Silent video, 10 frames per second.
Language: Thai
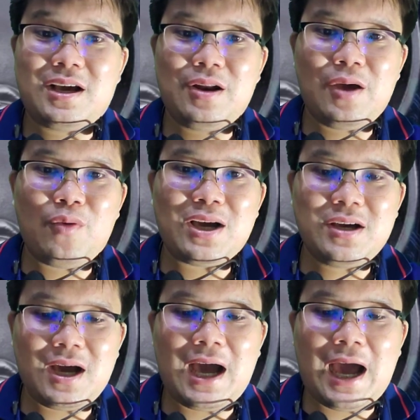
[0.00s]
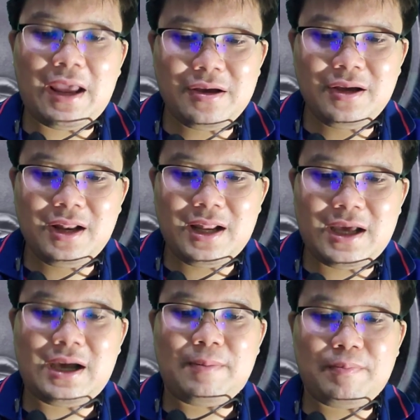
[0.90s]
เขาเรียกว่าเครือข่ายอื่น
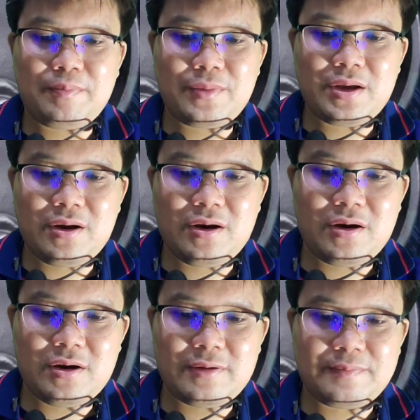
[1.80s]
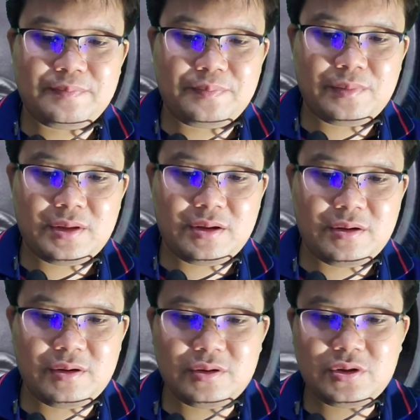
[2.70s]
นะครับก็
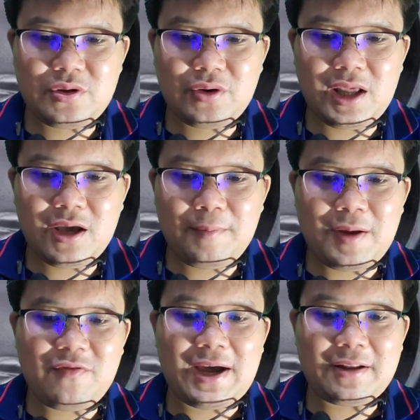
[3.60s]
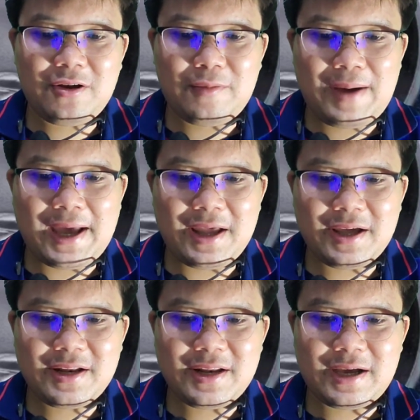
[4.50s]
ตรงนี้ก็เป็นฝัดต่อไป
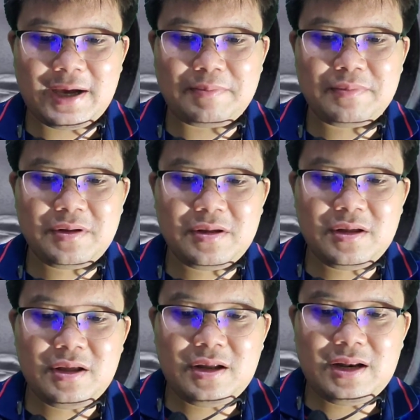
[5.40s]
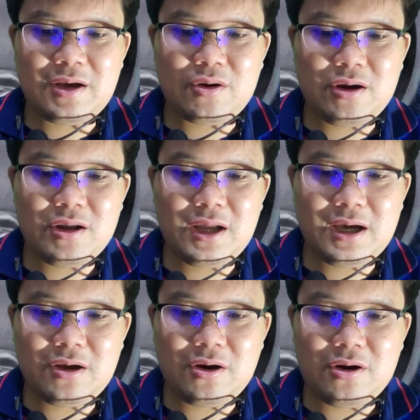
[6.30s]
นะครับแล้วก็
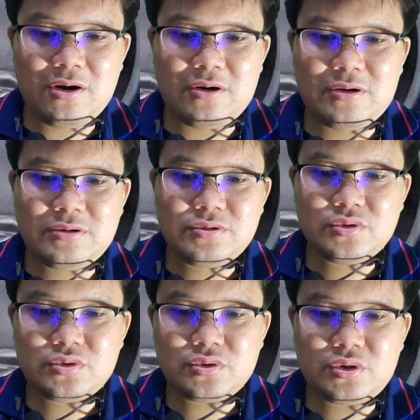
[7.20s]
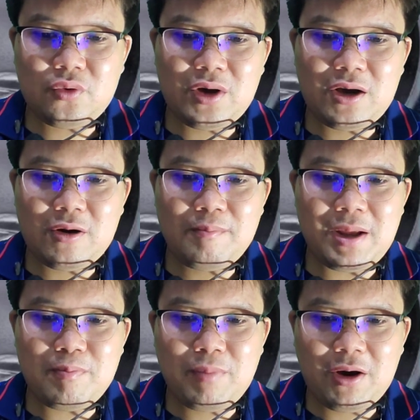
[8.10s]
เรื่องของตัวของ
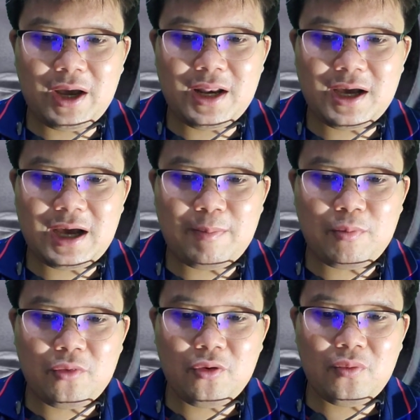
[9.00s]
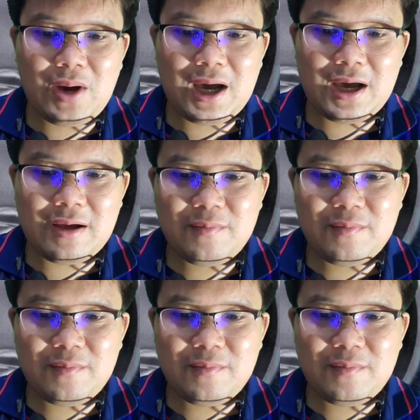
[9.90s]
บิตบอยนะครับขู่ว่า